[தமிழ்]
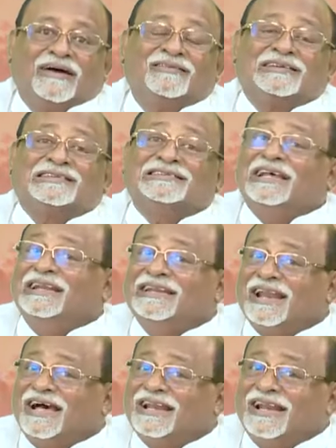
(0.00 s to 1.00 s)
அவர்
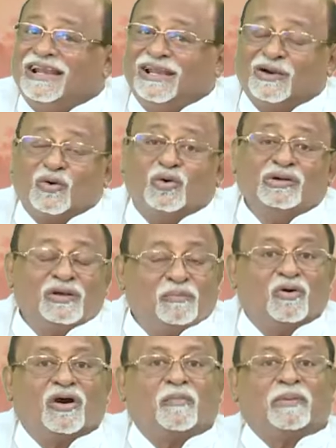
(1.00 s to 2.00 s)
சென்றார் அல்ல கொண்டு
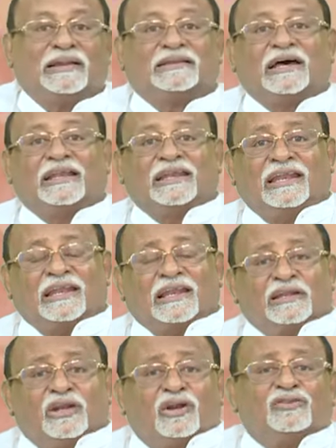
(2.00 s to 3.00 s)
போகப்பட்டார்
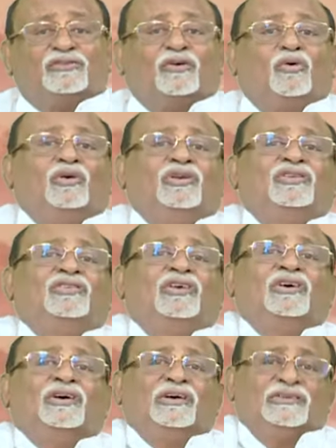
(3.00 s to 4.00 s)
என்ற எடுத்துக்கொண்டு
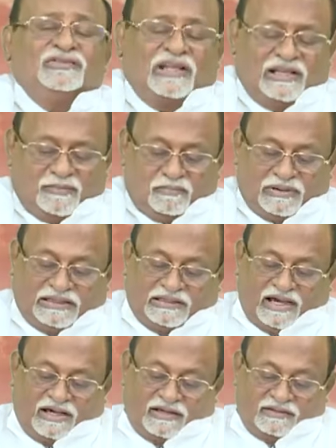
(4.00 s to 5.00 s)

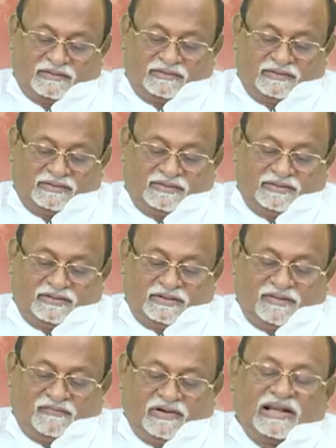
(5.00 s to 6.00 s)
செல்லப்பட்டார்
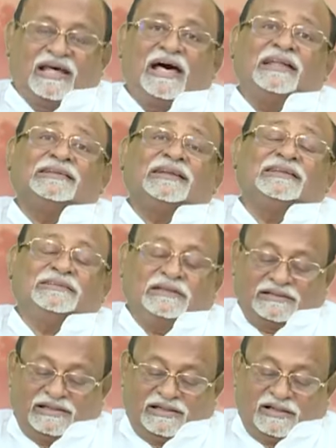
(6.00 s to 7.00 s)

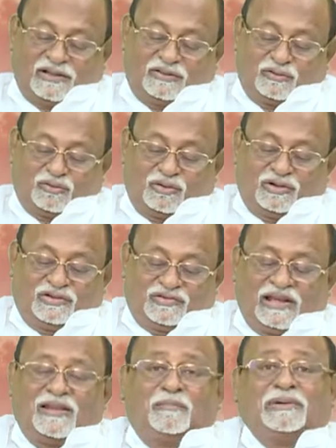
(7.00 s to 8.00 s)
வனாந்திரத்திற்கு எடுத்துக்கொண்டு
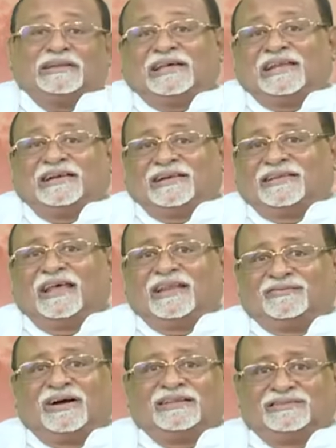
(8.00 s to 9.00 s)
செல்லப்பட்டார் என்று தான்
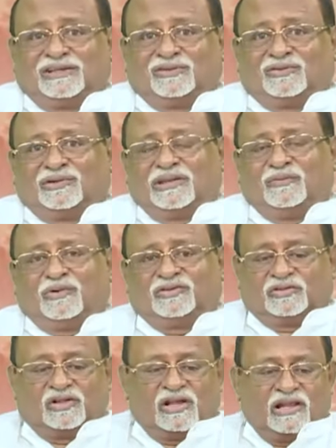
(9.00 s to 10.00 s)
அதை வாசிக்கணும் இ
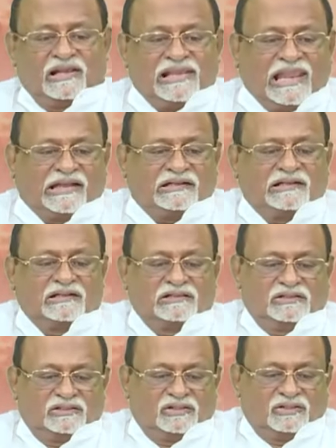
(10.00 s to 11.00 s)
வாஸ் லெட்
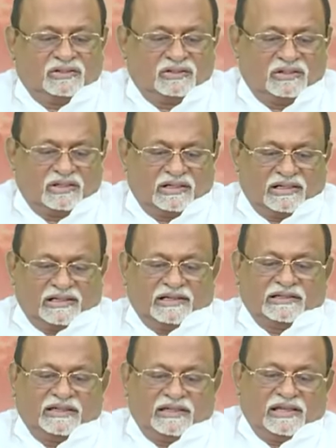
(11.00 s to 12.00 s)

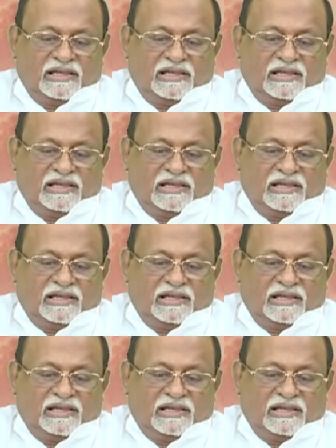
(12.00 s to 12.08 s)
இல்லாட்டி